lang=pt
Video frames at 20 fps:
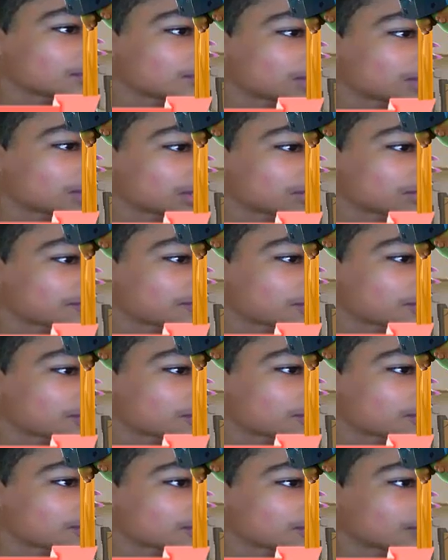bola de
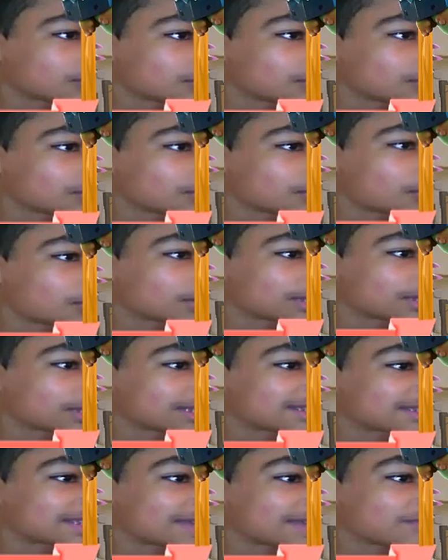fogo, horda
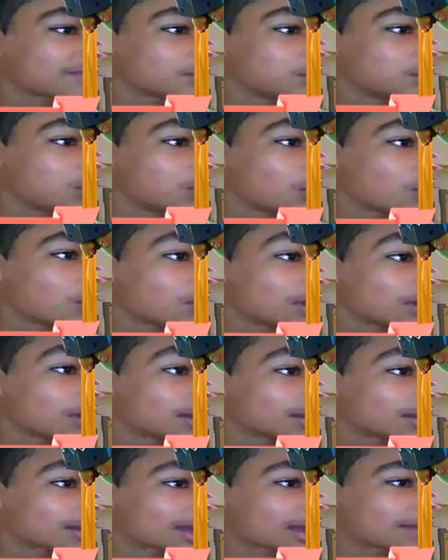de servo
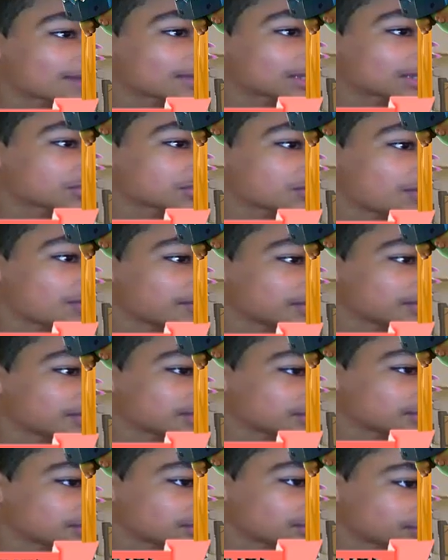boa, cabana de goblin.
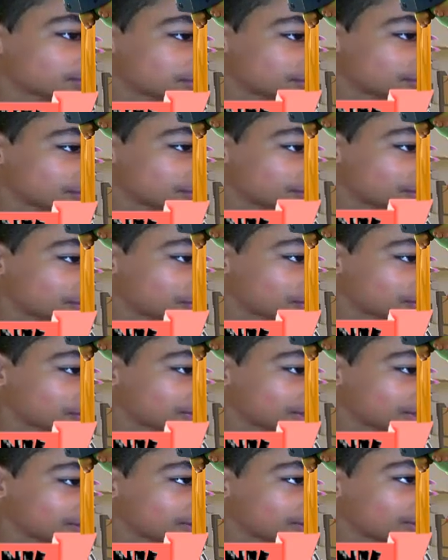Não
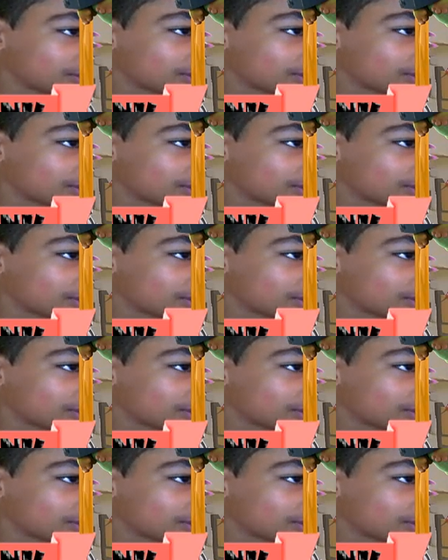gostei.